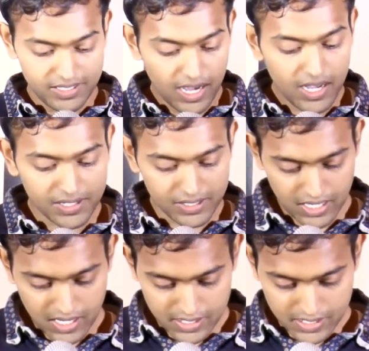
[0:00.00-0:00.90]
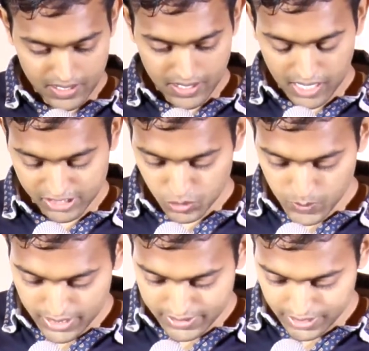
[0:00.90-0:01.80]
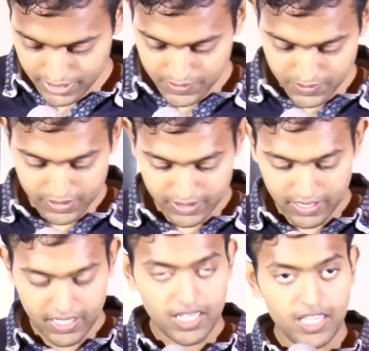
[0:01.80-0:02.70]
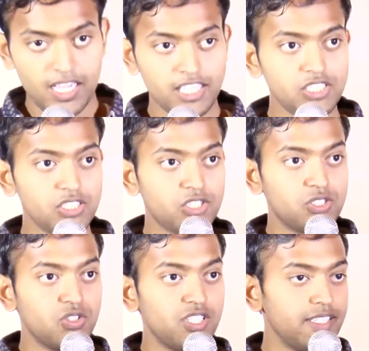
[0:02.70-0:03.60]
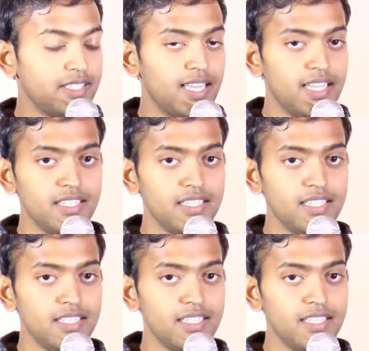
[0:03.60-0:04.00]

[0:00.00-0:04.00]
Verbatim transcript: யார் ஆத்மாதாய் இயேசு கிறிஸ்து இந்த இடத்துல